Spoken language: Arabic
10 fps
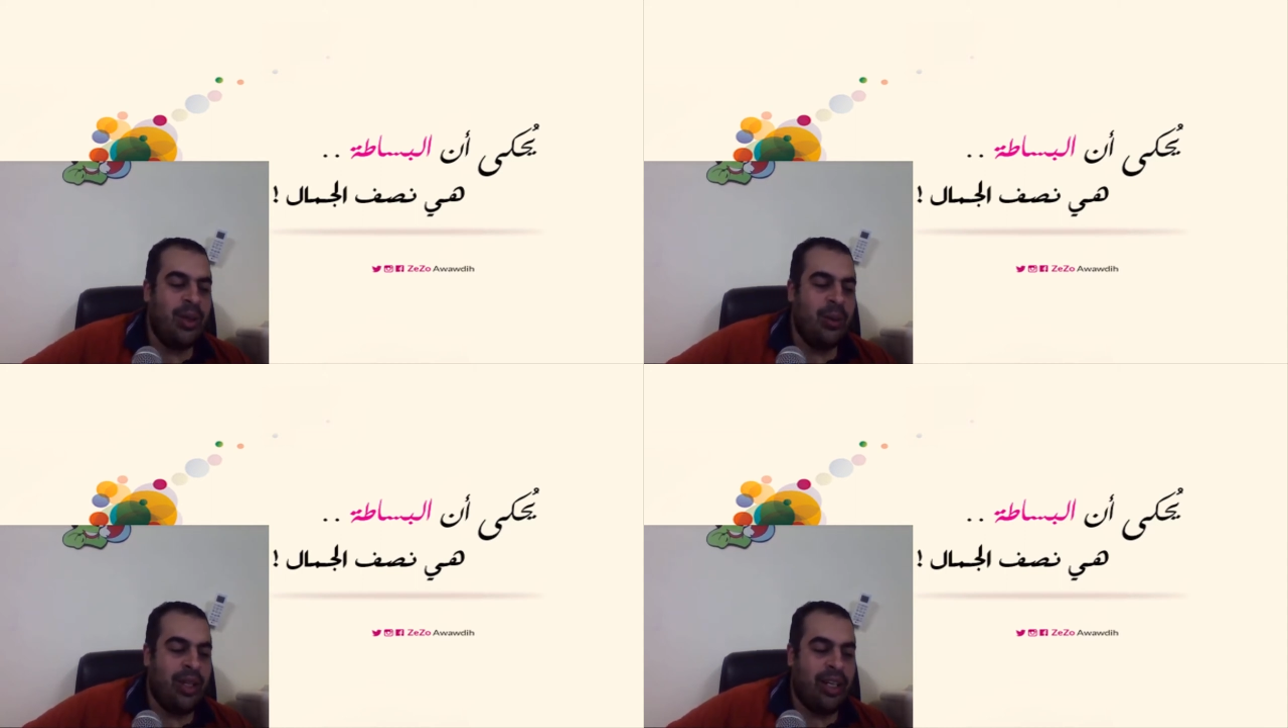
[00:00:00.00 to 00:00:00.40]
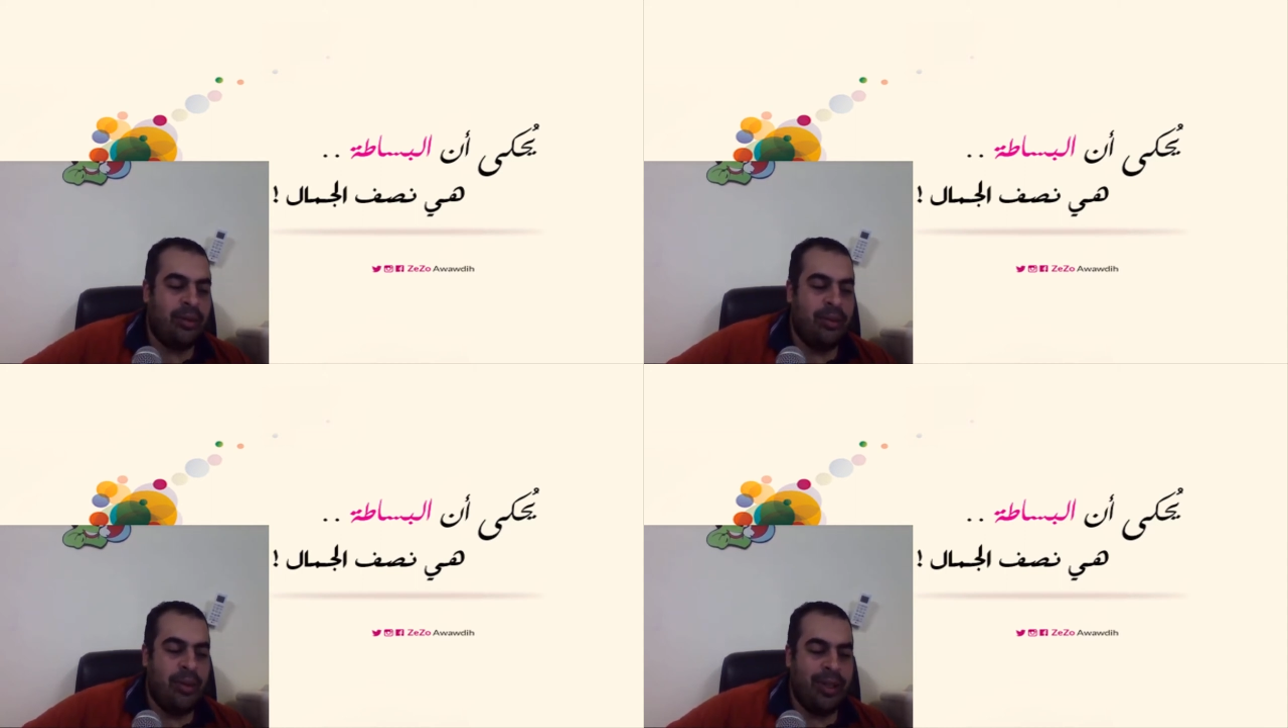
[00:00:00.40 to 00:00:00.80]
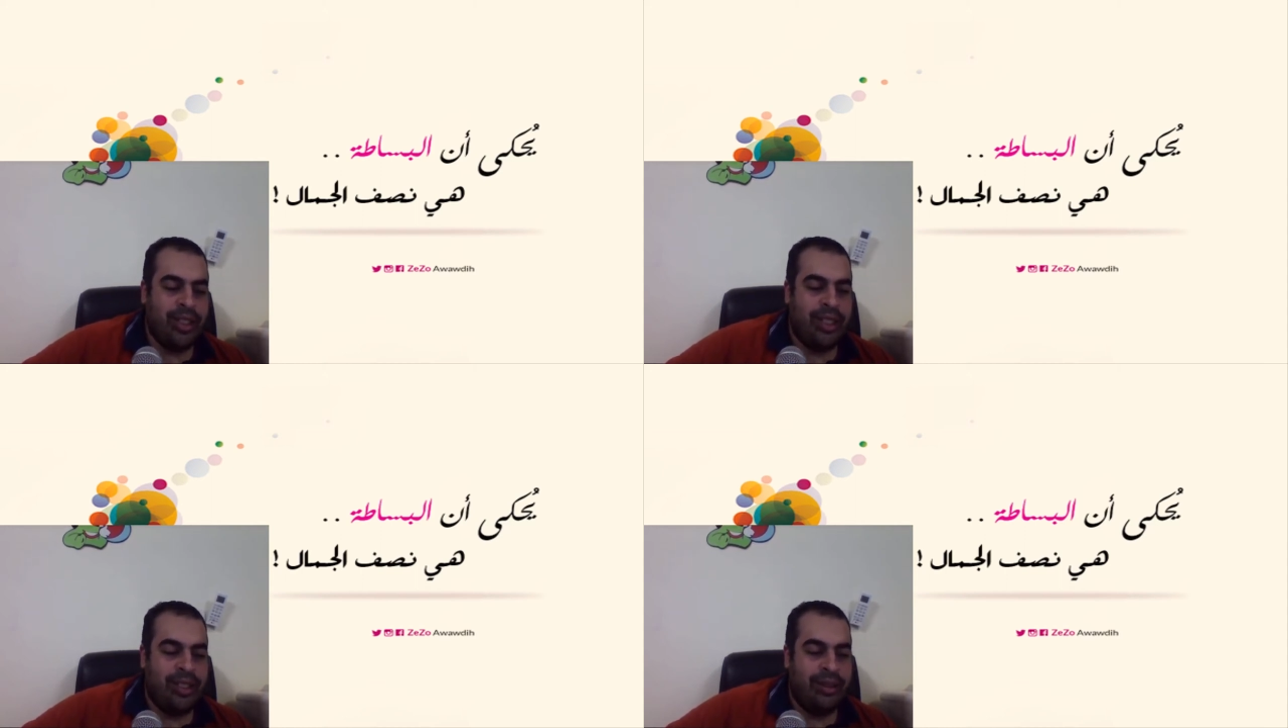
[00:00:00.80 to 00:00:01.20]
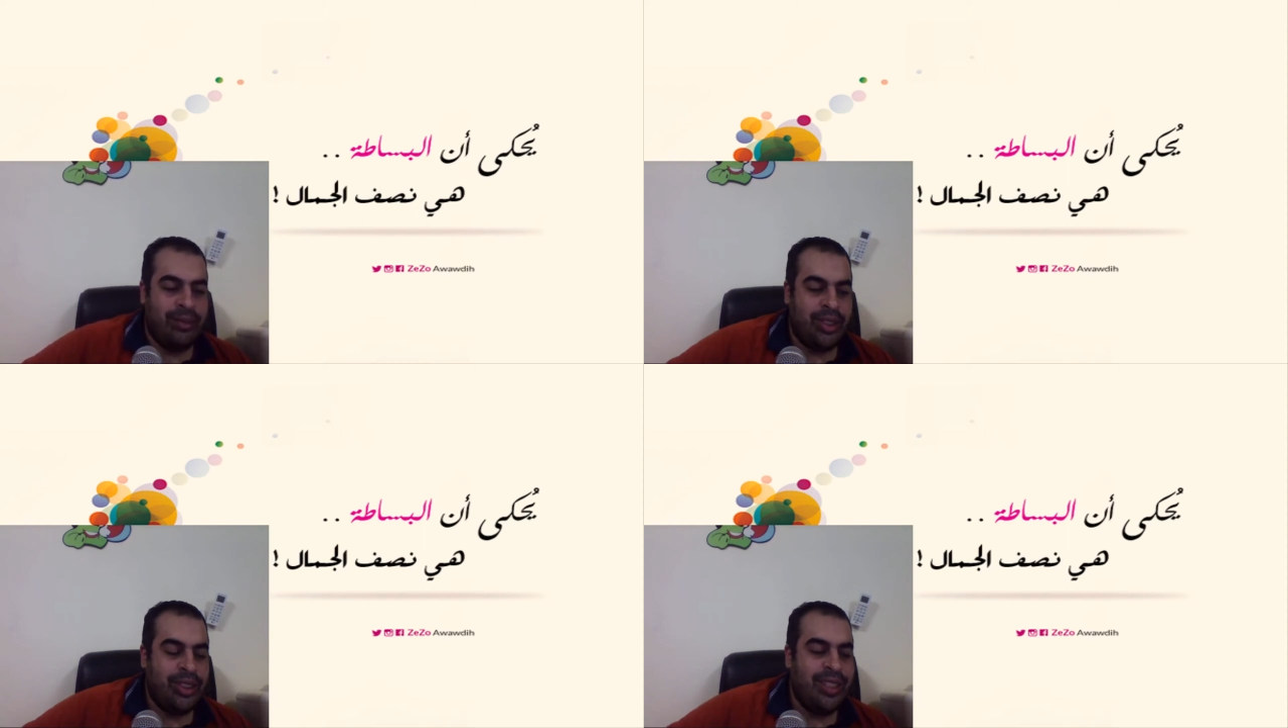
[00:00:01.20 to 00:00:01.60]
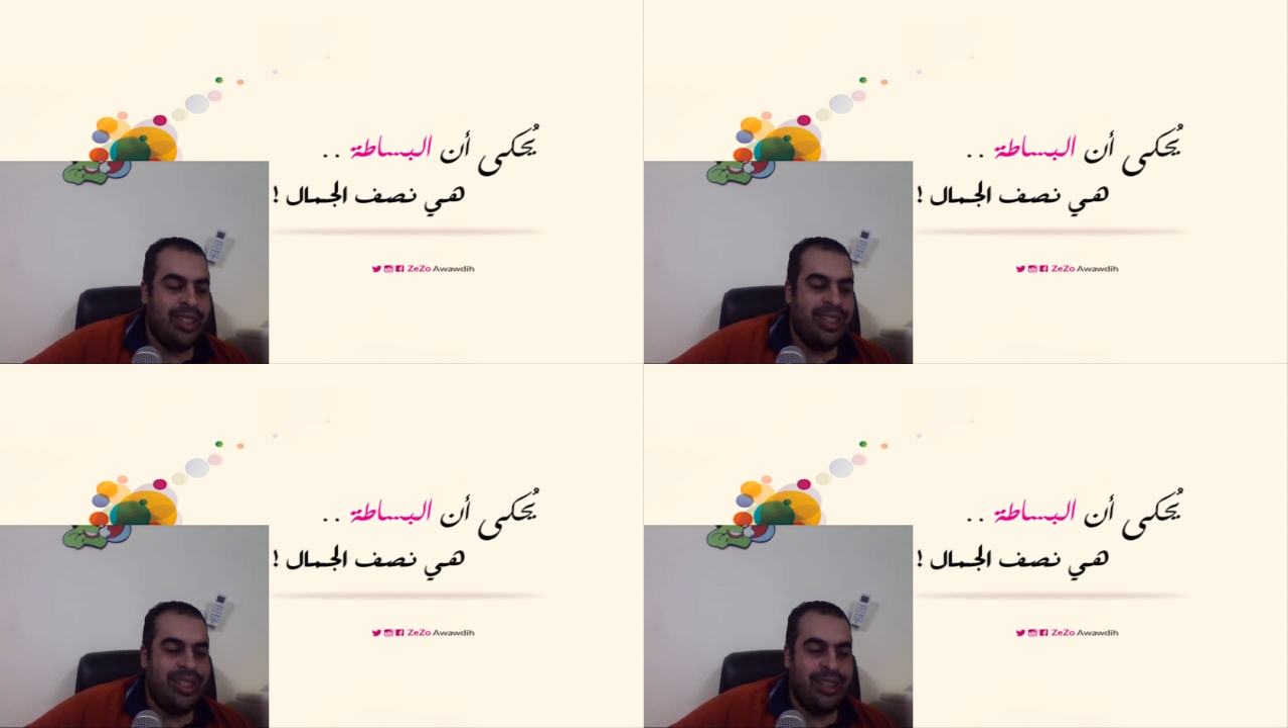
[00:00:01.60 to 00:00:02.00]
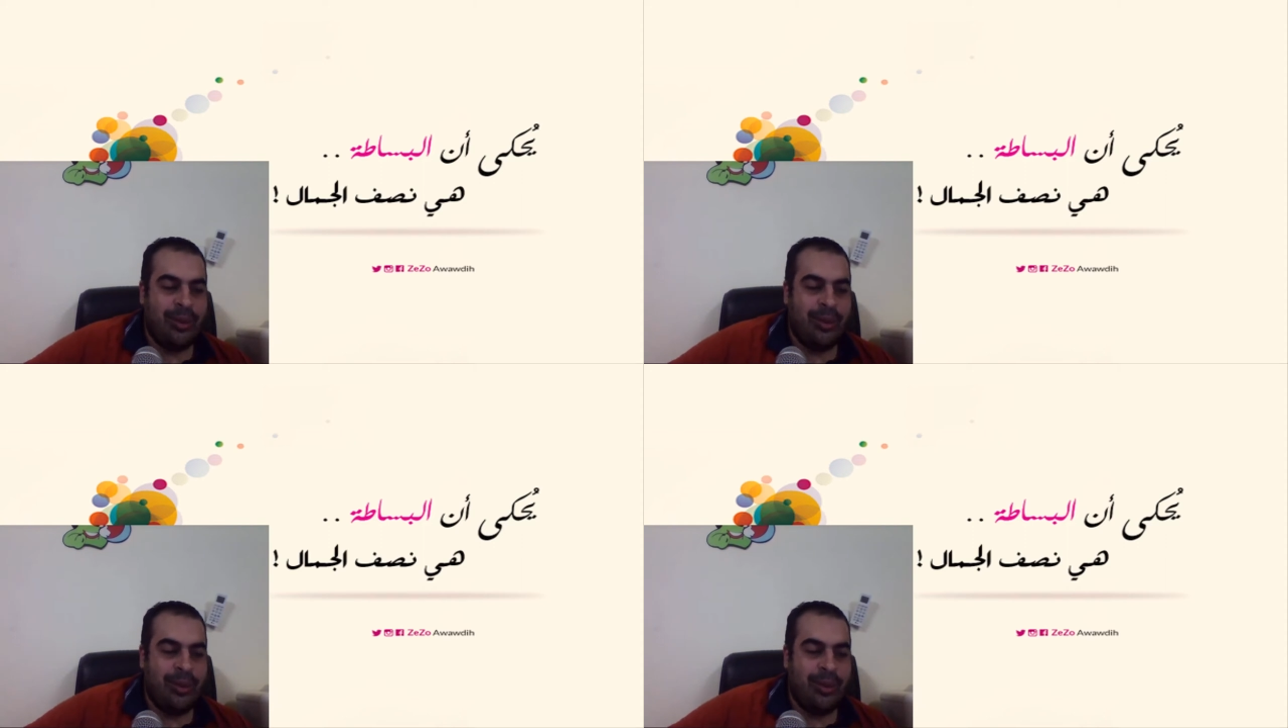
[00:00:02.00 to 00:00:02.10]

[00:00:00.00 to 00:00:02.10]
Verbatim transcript: والعربي بيبقى شايل ماشي آه،